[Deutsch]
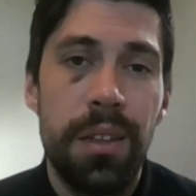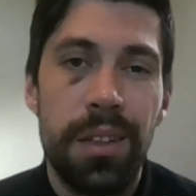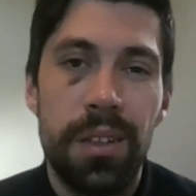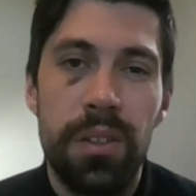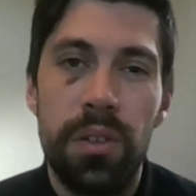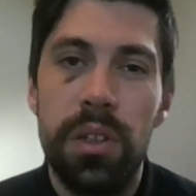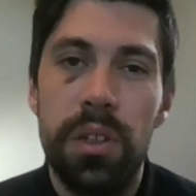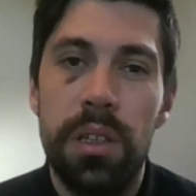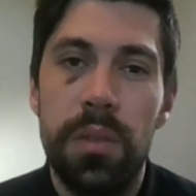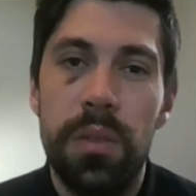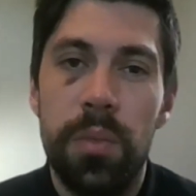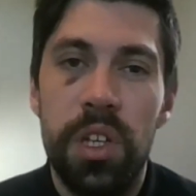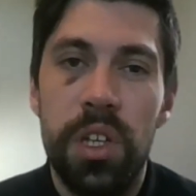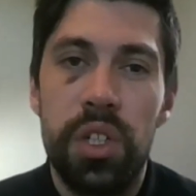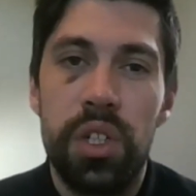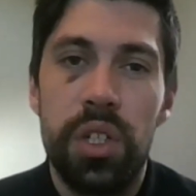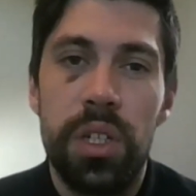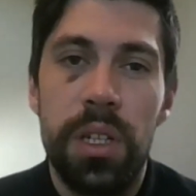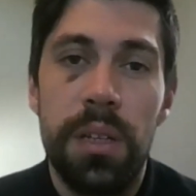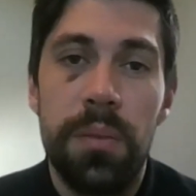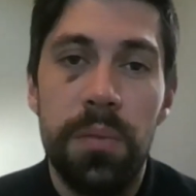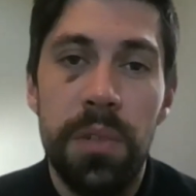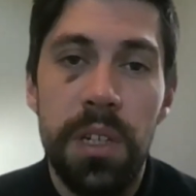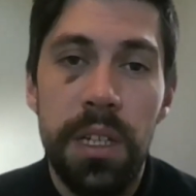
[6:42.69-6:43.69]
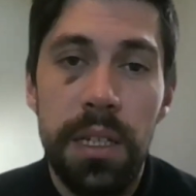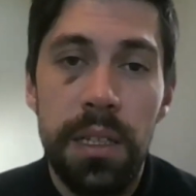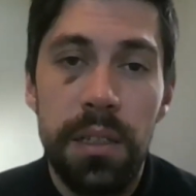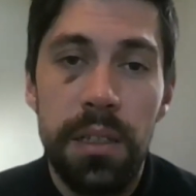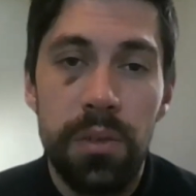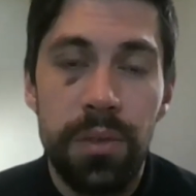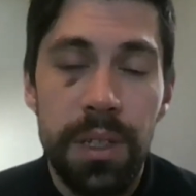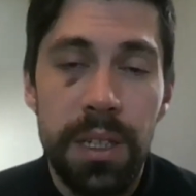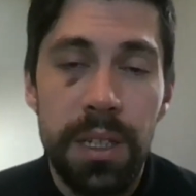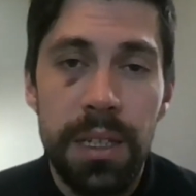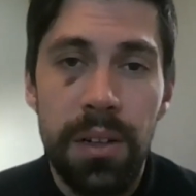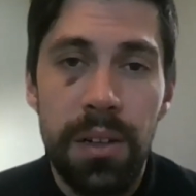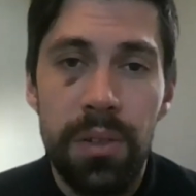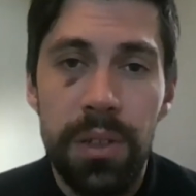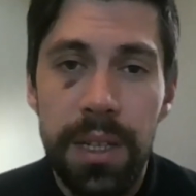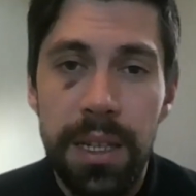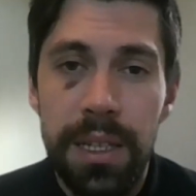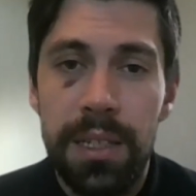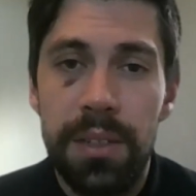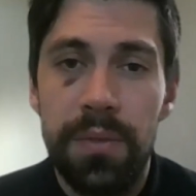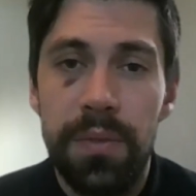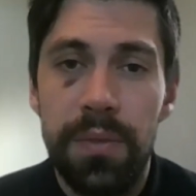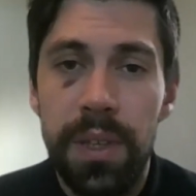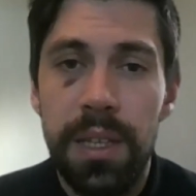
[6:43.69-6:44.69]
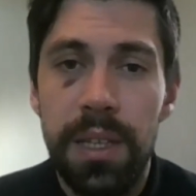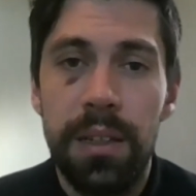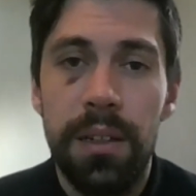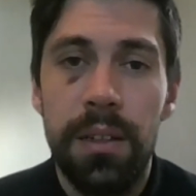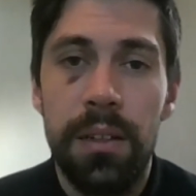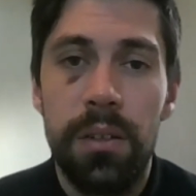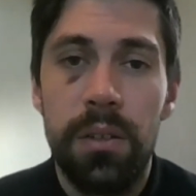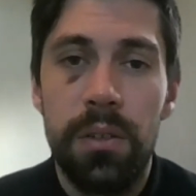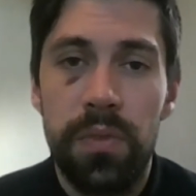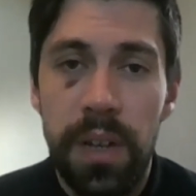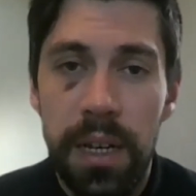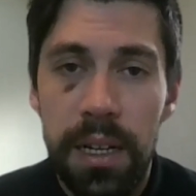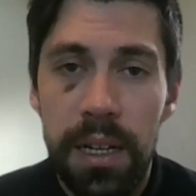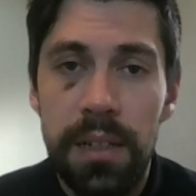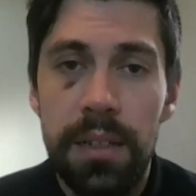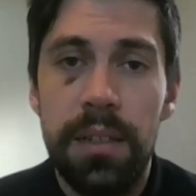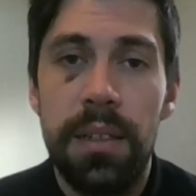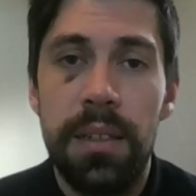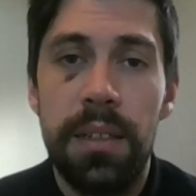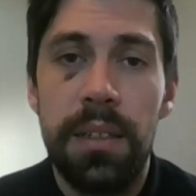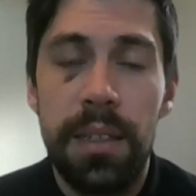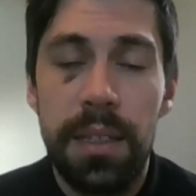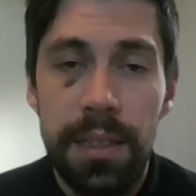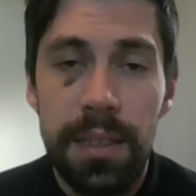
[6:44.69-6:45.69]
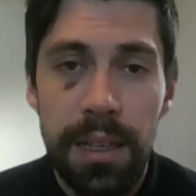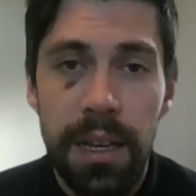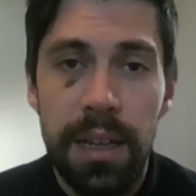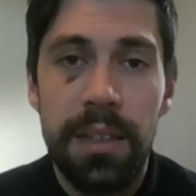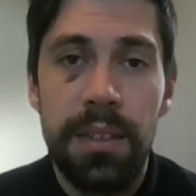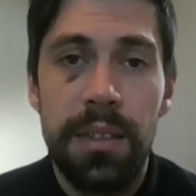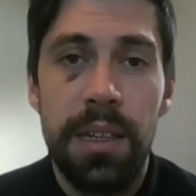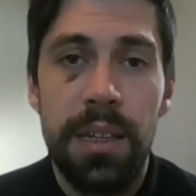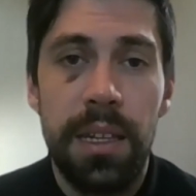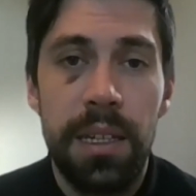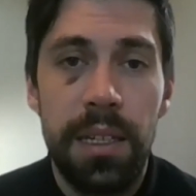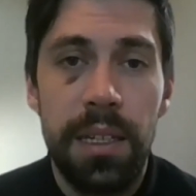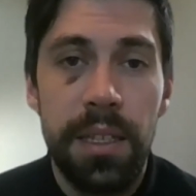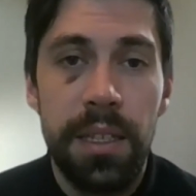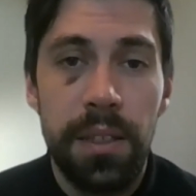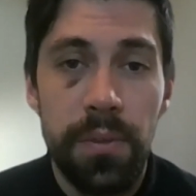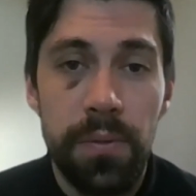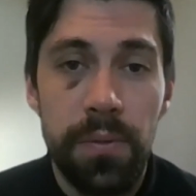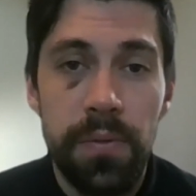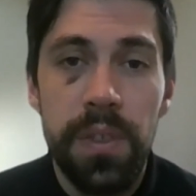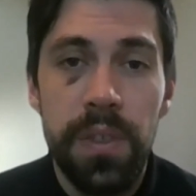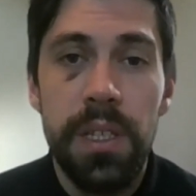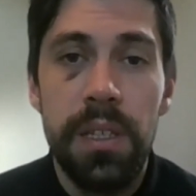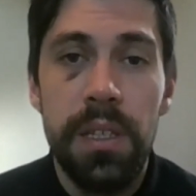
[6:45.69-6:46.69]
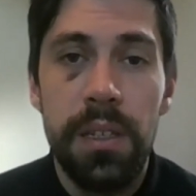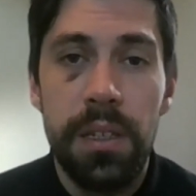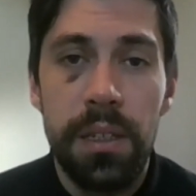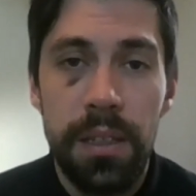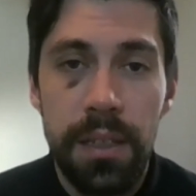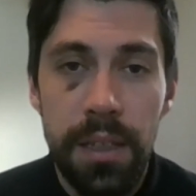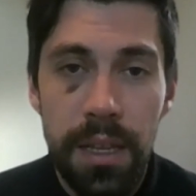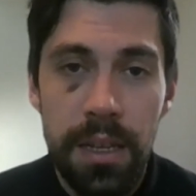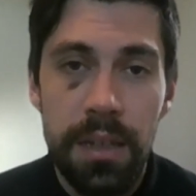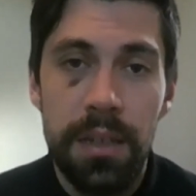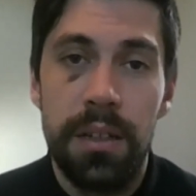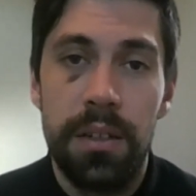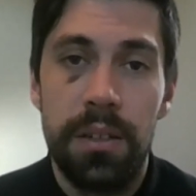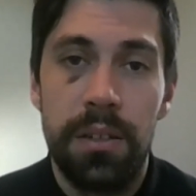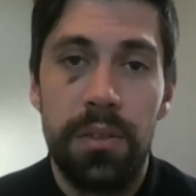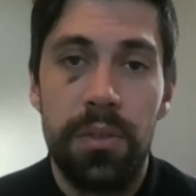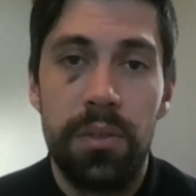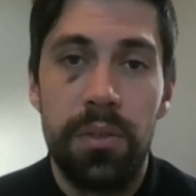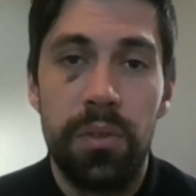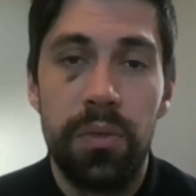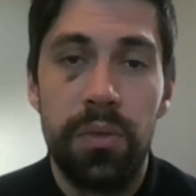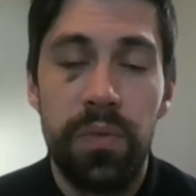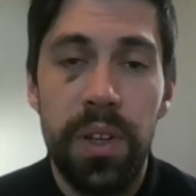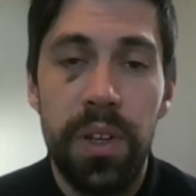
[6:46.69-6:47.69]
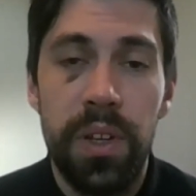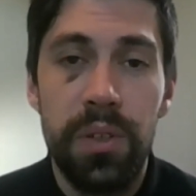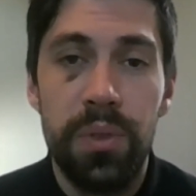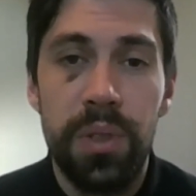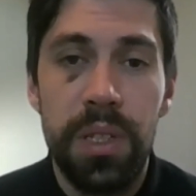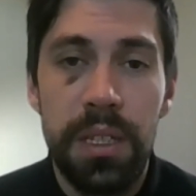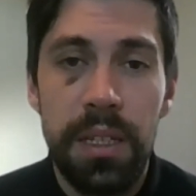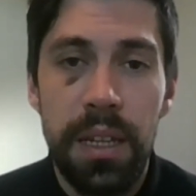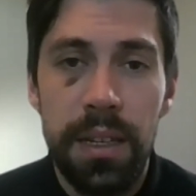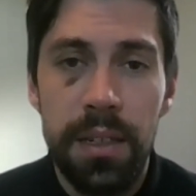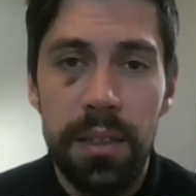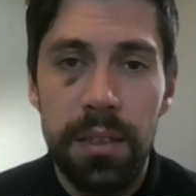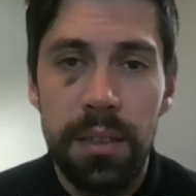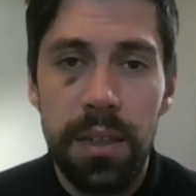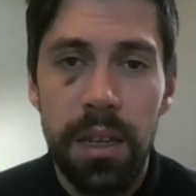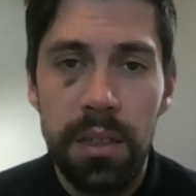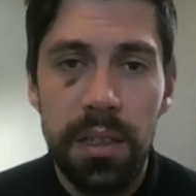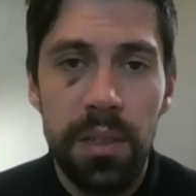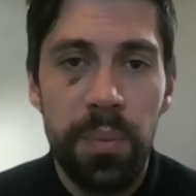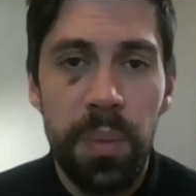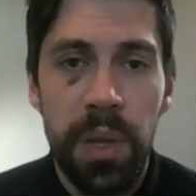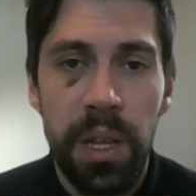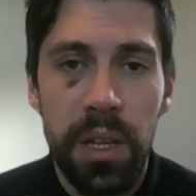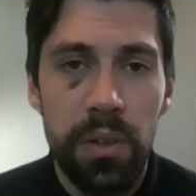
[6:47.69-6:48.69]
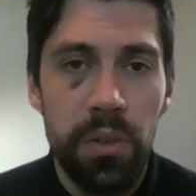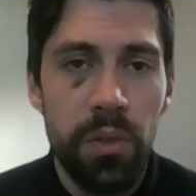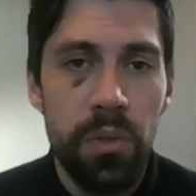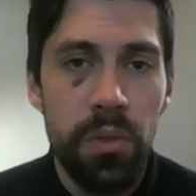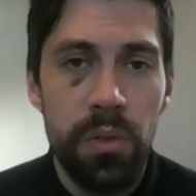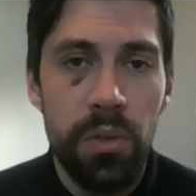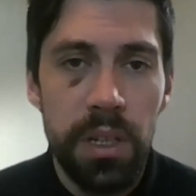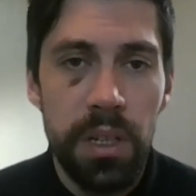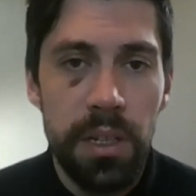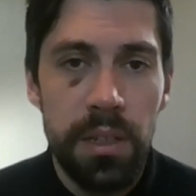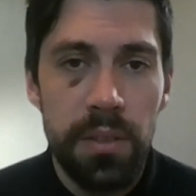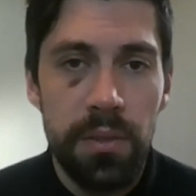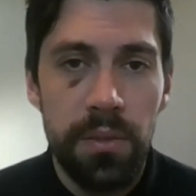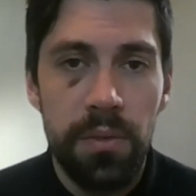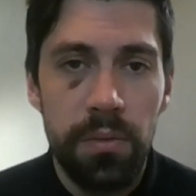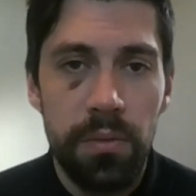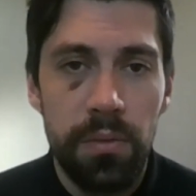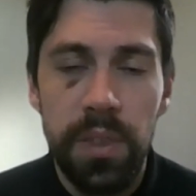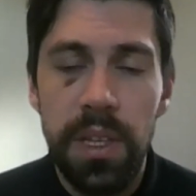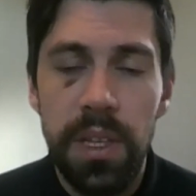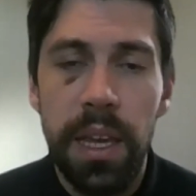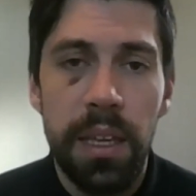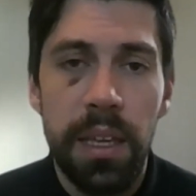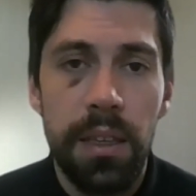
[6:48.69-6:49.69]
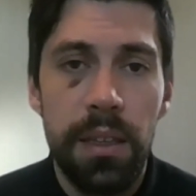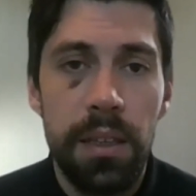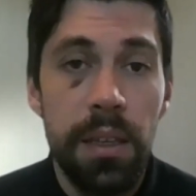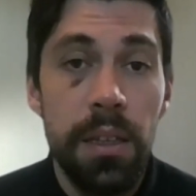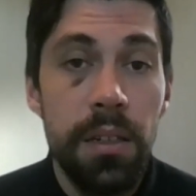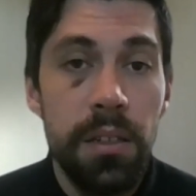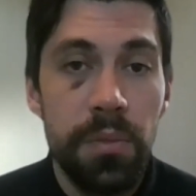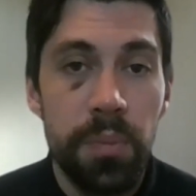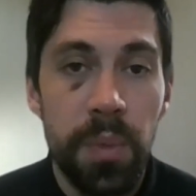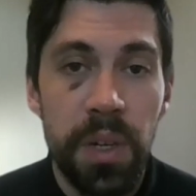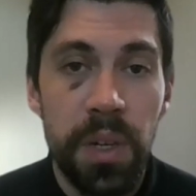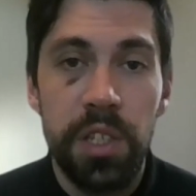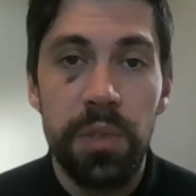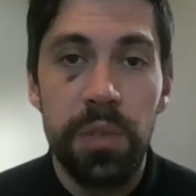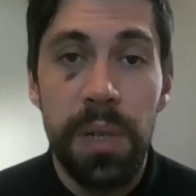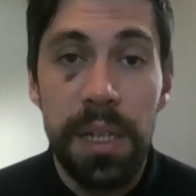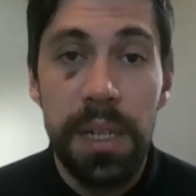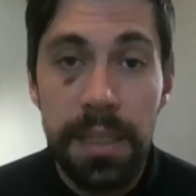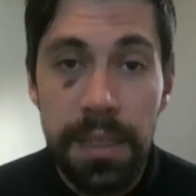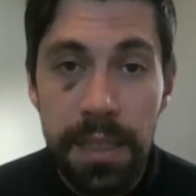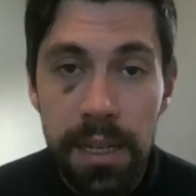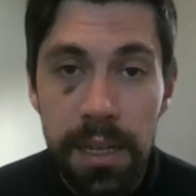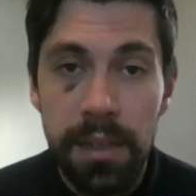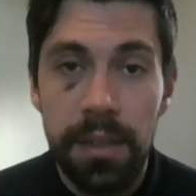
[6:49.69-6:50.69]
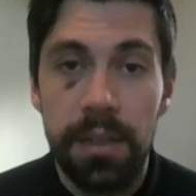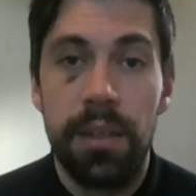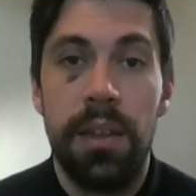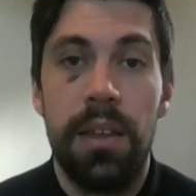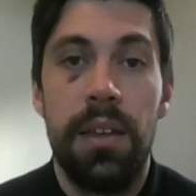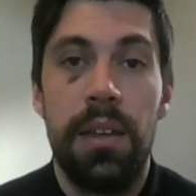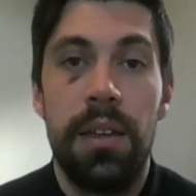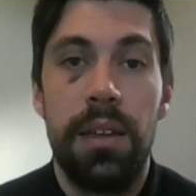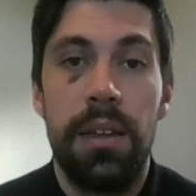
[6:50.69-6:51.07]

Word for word: solche Menschen eben nicht. Und genau deswegen verhalten sie sich tatsächlich wie Kinder. Und wenn du dir denkst, diese Person ist wie ein Kind manchmal, ja,